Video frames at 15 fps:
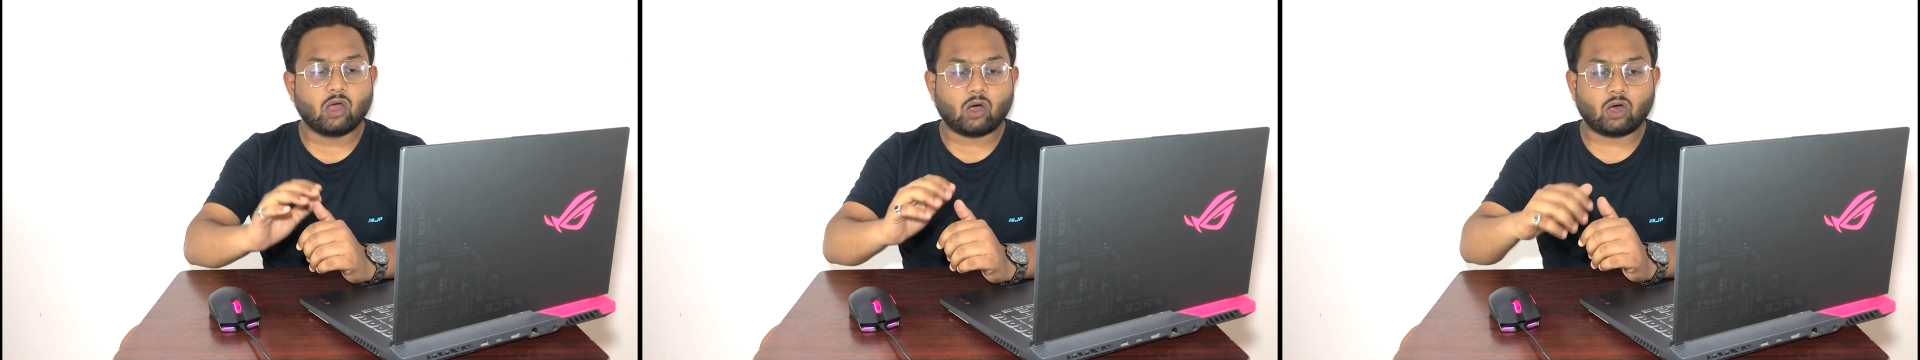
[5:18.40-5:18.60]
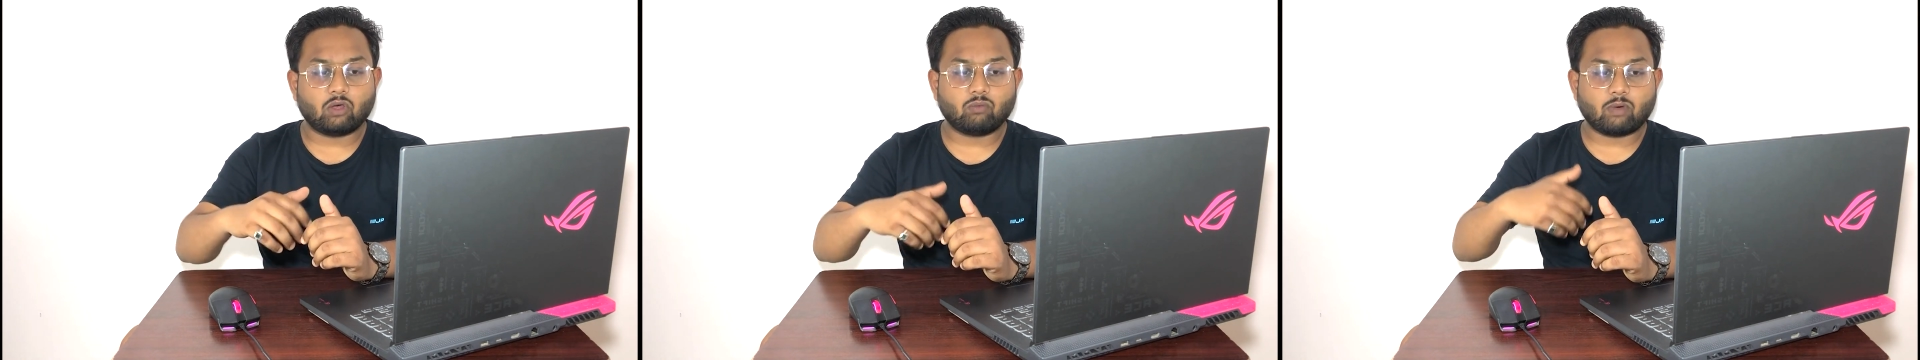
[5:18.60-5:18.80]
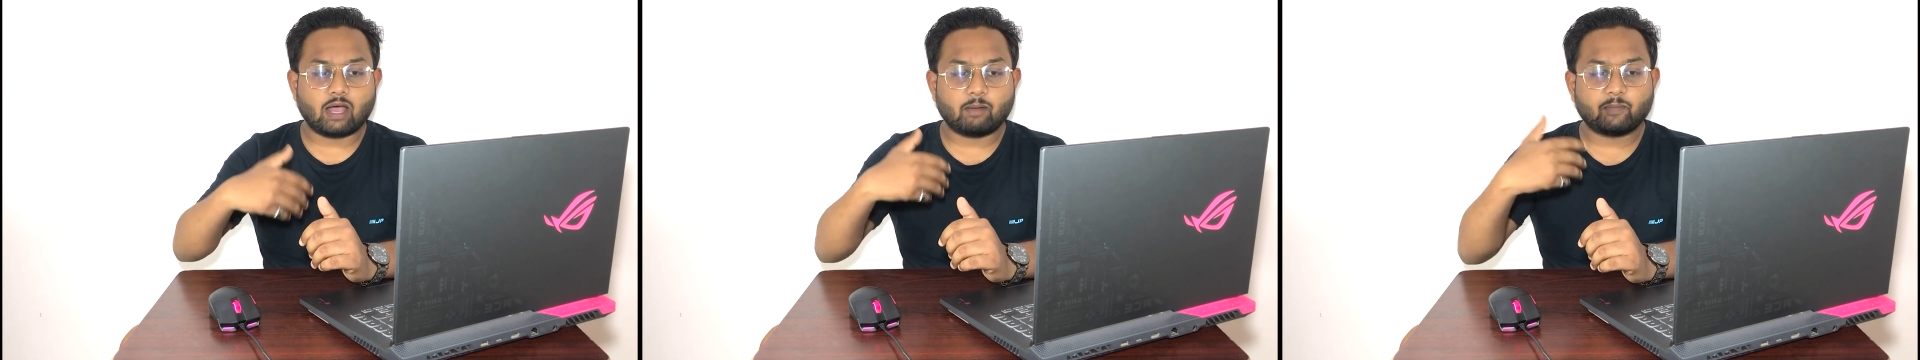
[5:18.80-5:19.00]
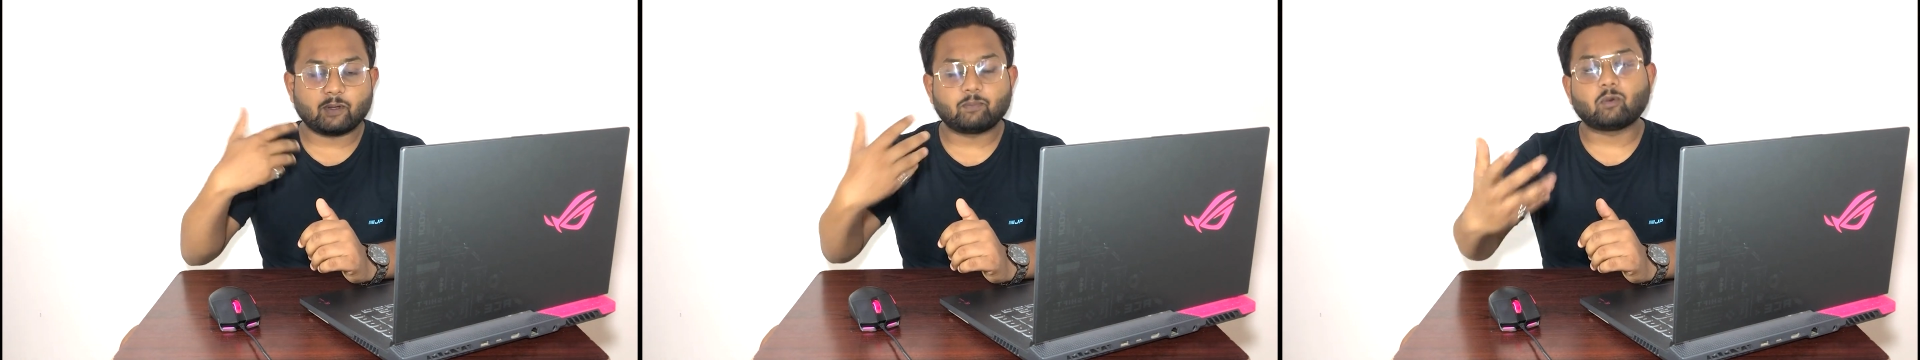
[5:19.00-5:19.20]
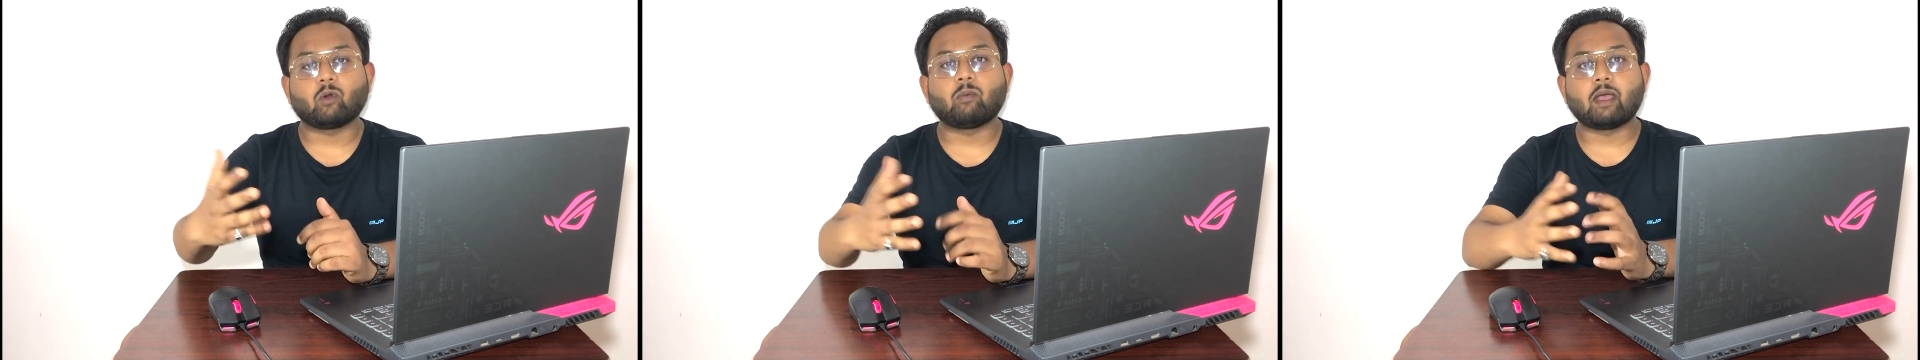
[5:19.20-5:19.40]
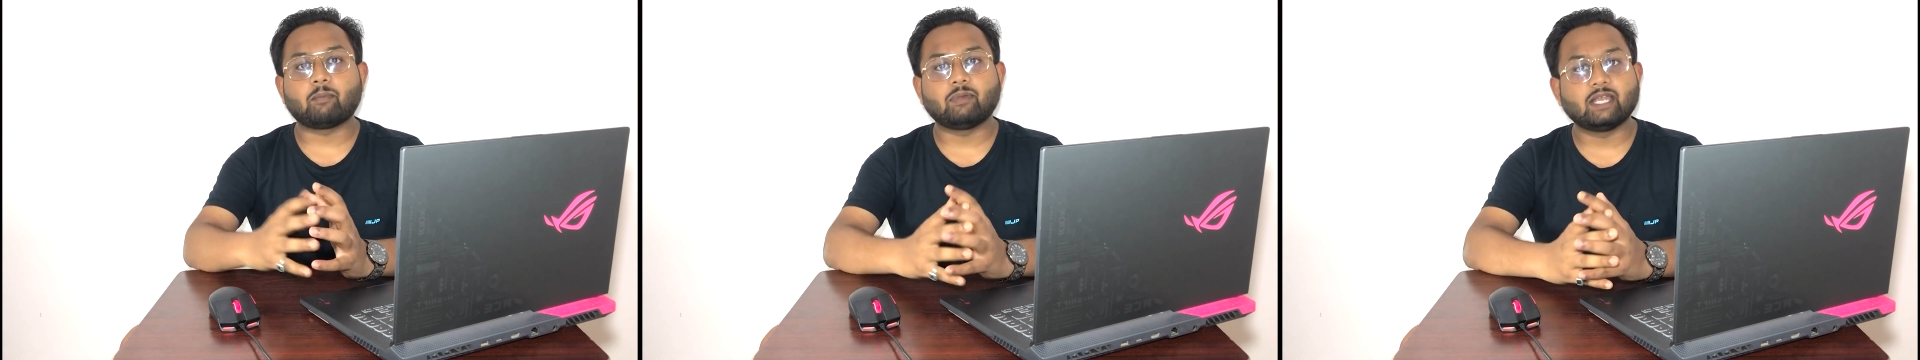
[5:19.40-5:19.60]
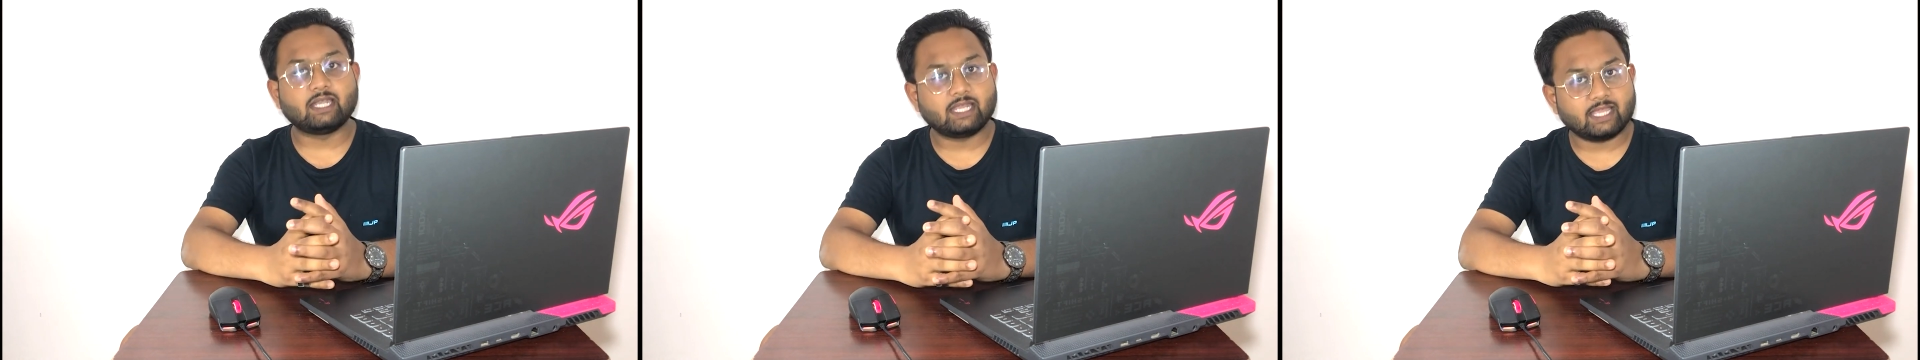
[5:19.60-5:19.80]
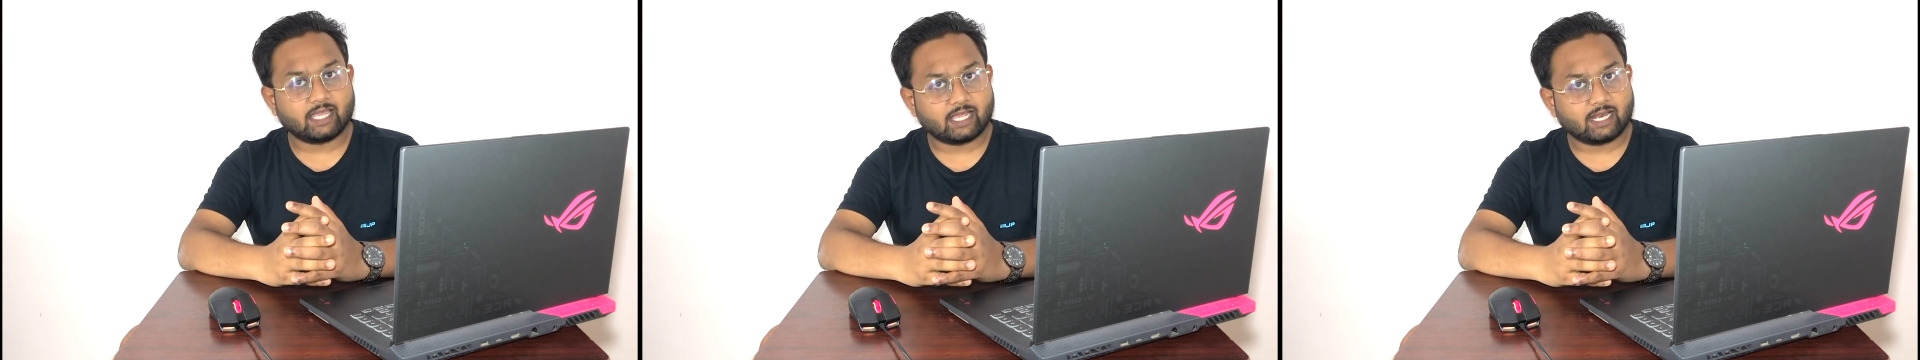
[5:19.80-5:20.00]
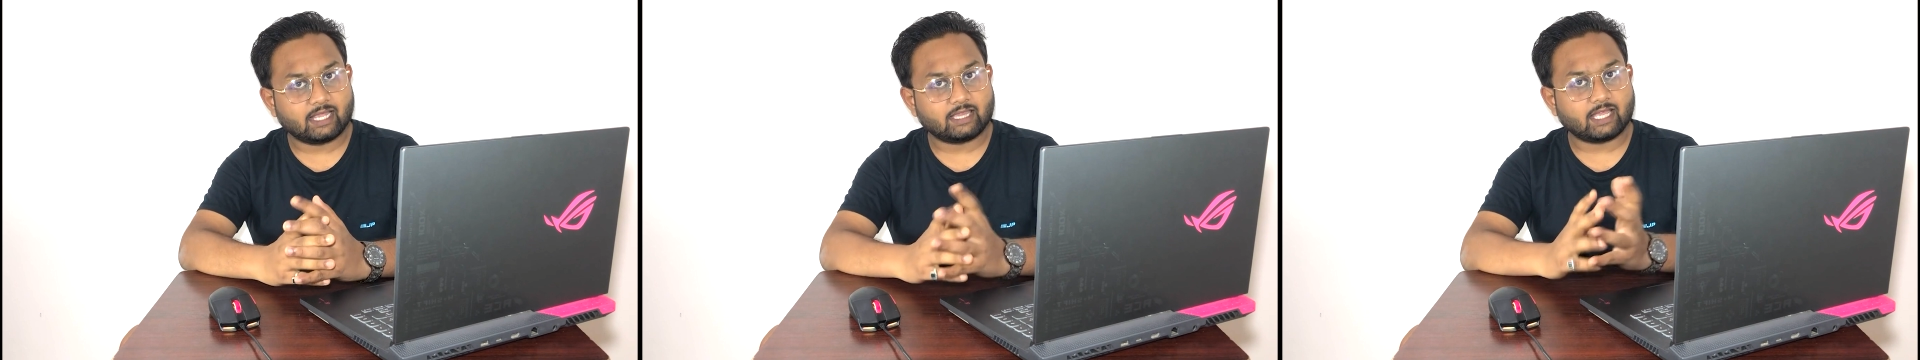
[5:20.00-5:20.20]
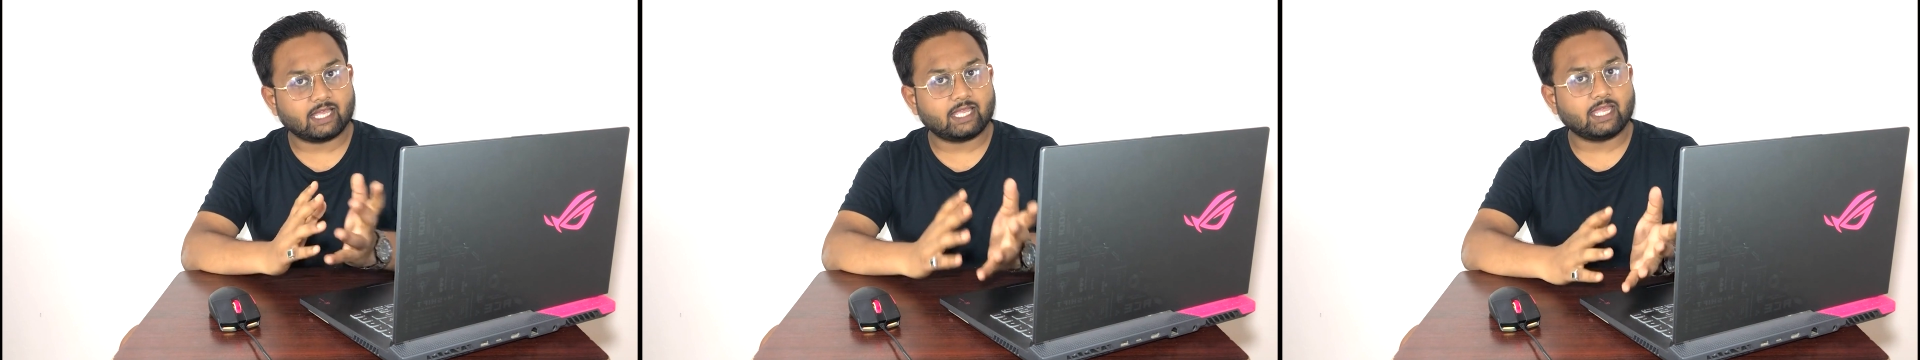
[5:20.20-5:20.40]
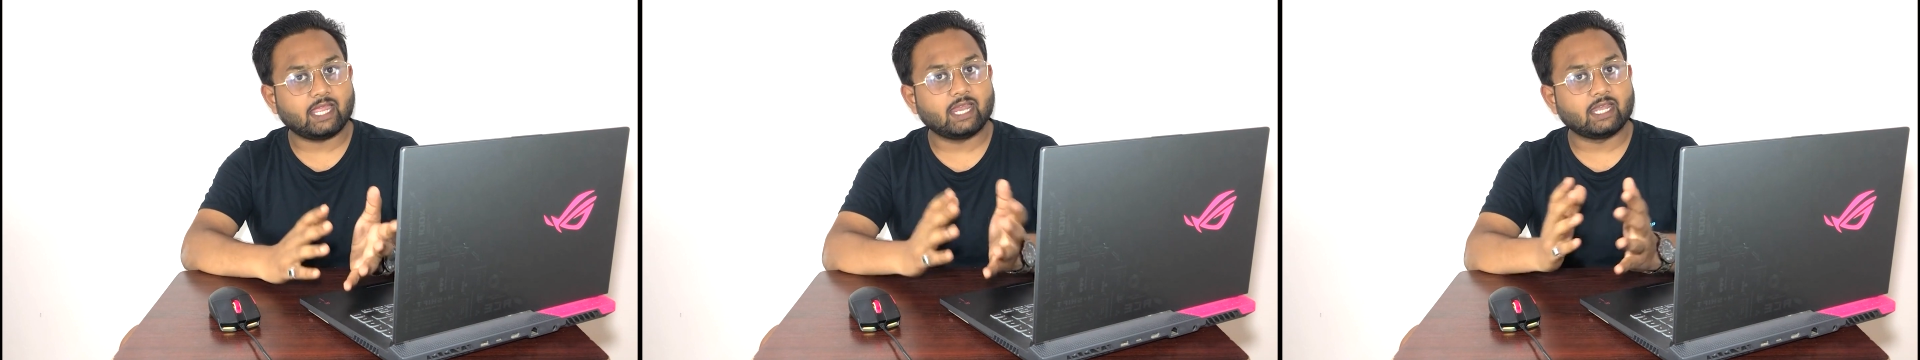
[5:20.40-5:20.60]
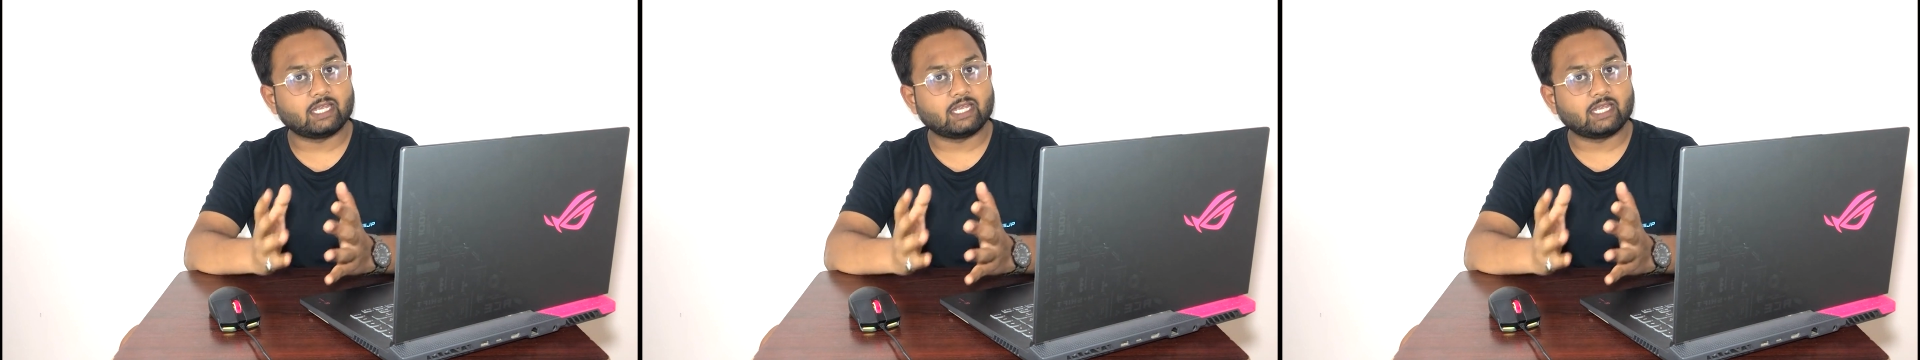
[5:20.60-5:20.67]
और वहां पर प्रोबेबिलिटी ये रहता है कि